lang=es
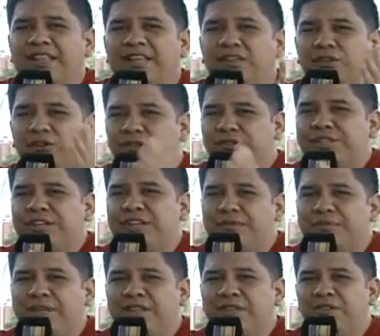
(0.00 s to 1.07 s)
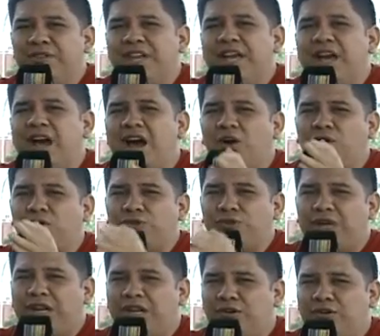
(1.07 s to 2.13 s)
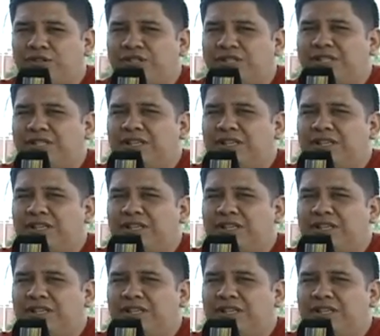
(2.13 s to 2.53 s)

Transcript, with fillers: de 12 del mediodía a 8 de la noche.